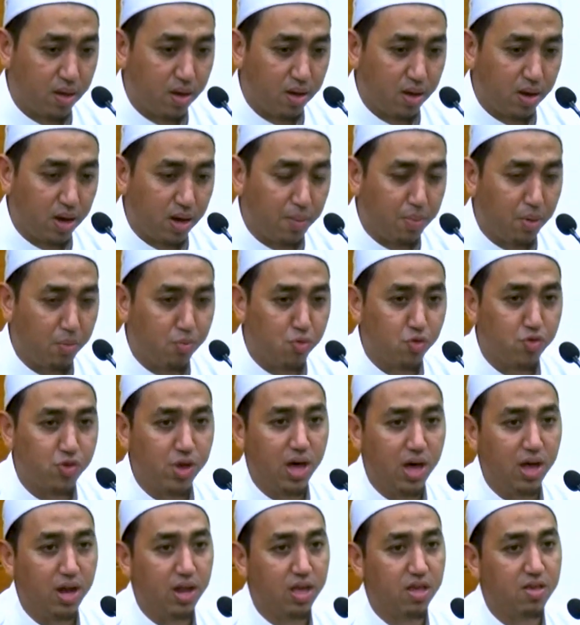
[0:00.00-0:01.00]
Nabi
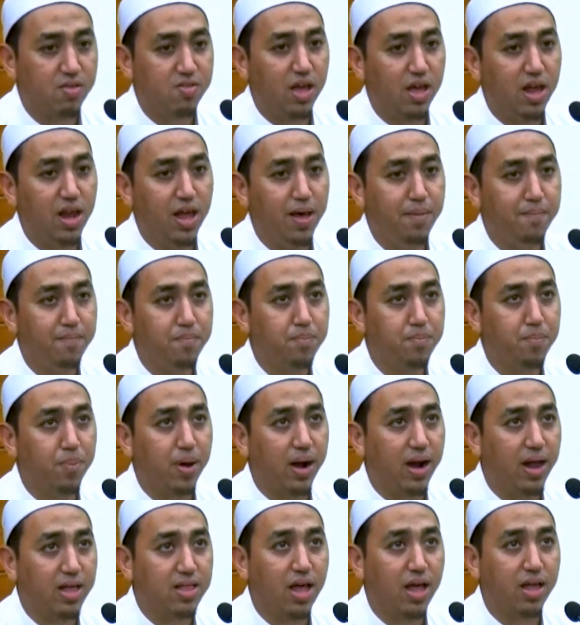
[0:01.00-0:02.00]
Musa alaihi
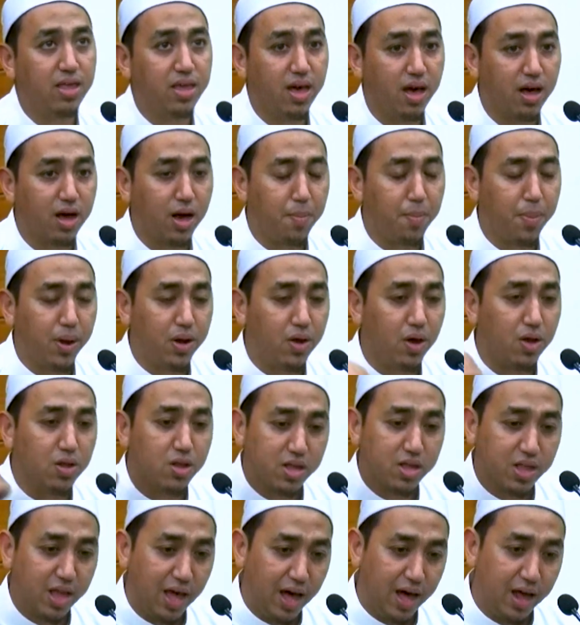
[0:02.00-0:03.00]
pernah tanya kepada
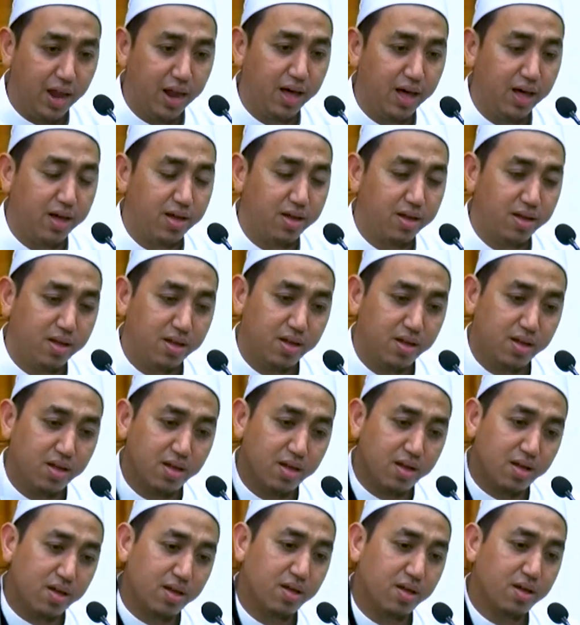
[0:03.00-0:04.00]
Allah Taala,
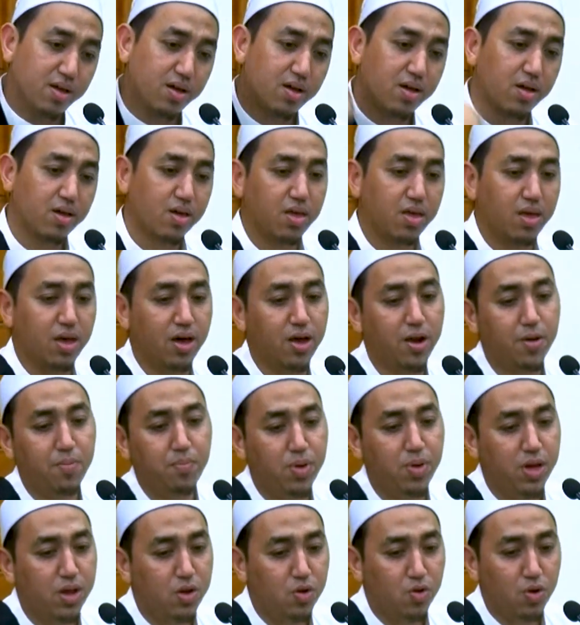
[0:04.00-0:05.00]
"Ya
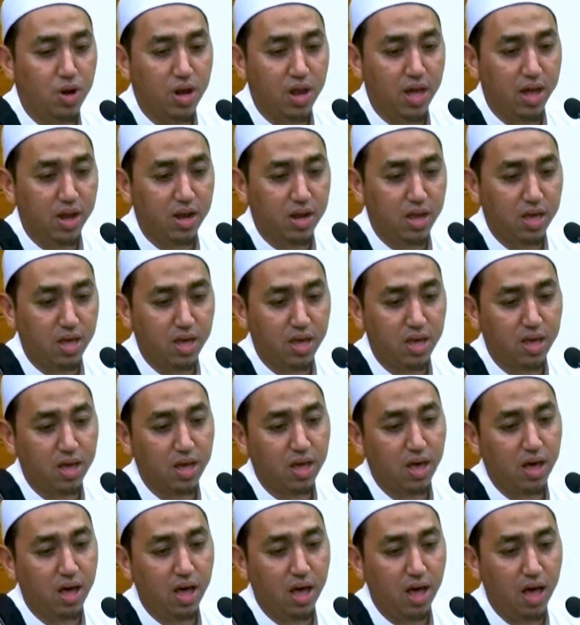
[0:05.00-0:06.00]
Rabbi dullani
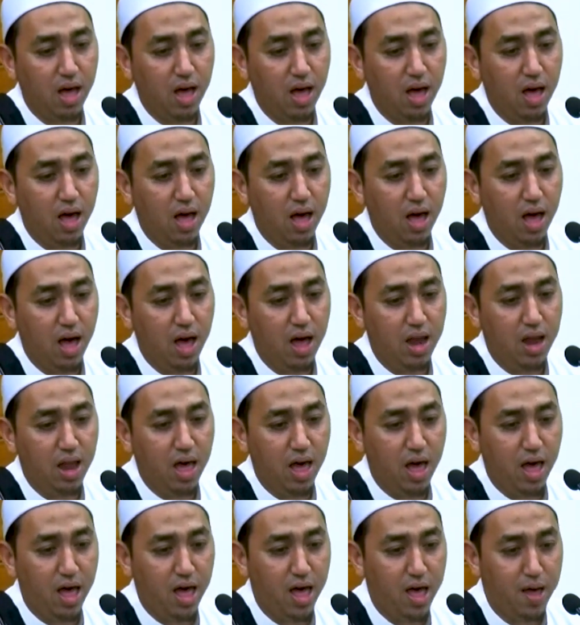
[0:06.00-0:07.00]

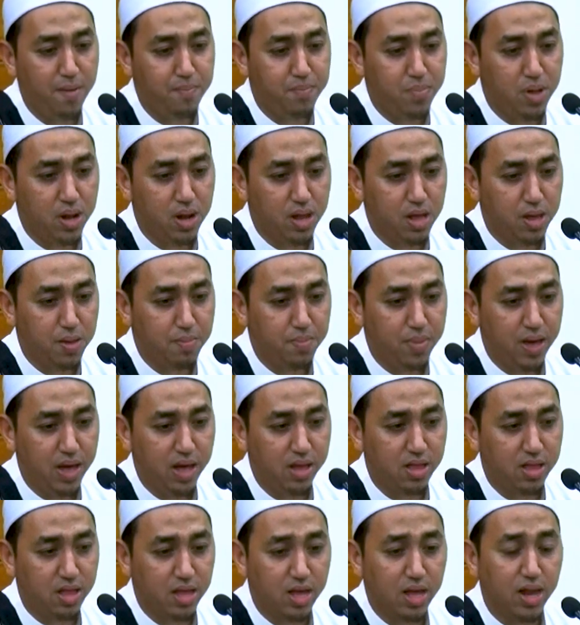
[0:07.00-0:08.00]
ala ahabbil
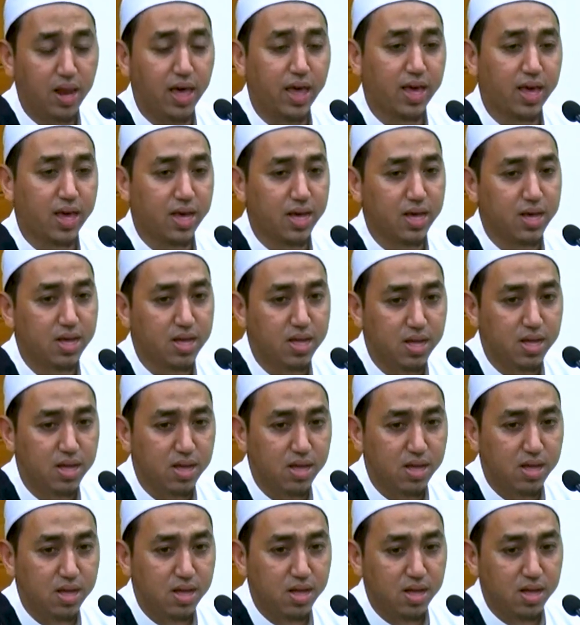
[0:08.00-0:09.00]
ibadi ilaik."
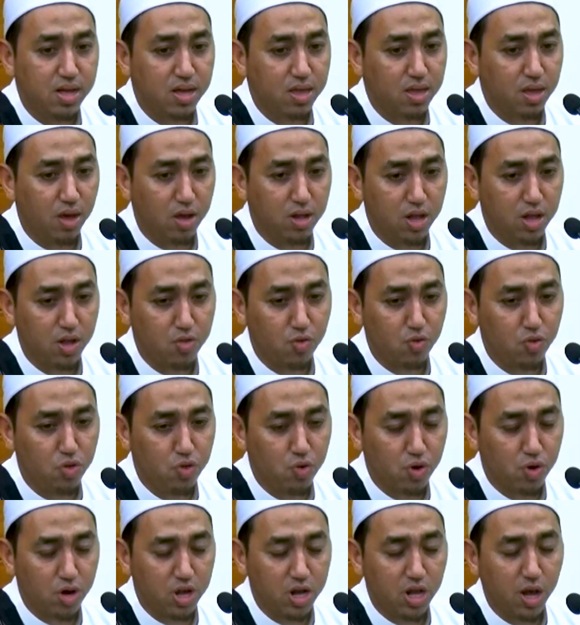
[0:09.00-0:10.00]
Ya Allah
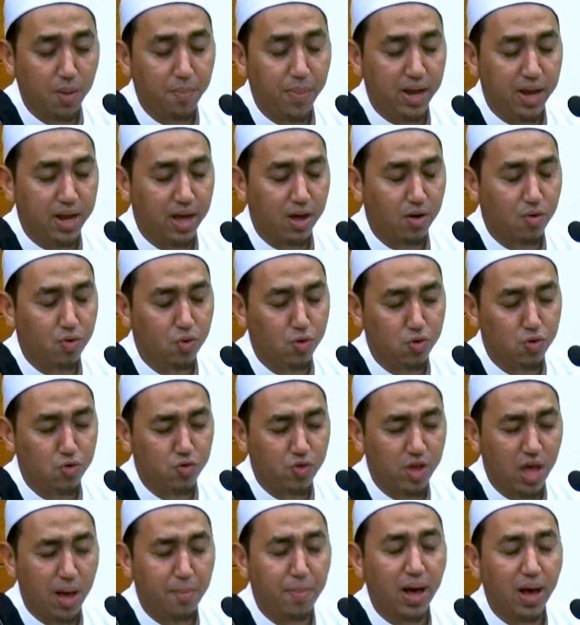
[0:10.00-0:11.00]
tunjukkan kepadaku
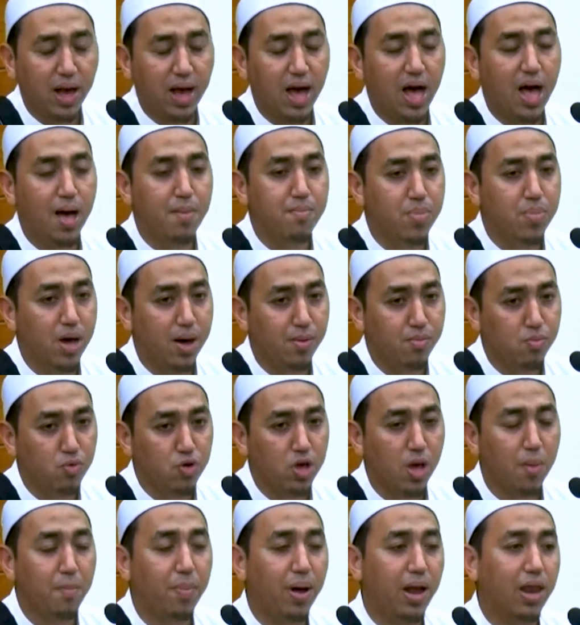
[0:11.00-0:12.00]
siapakah hambamu
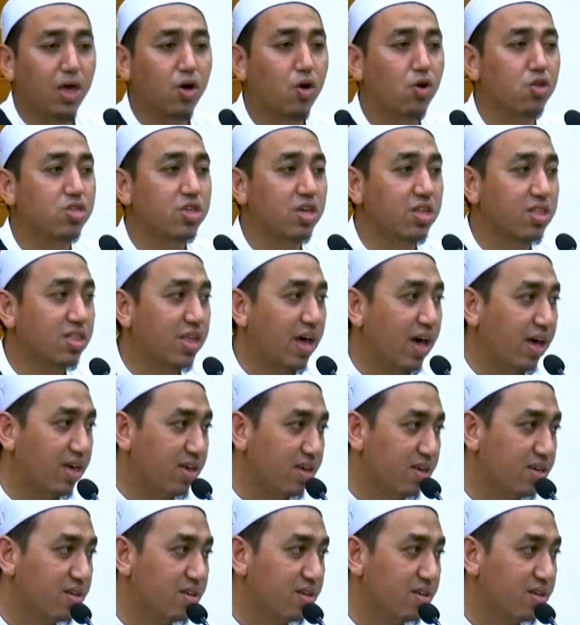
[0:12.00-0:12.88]
yang paling kau cintai.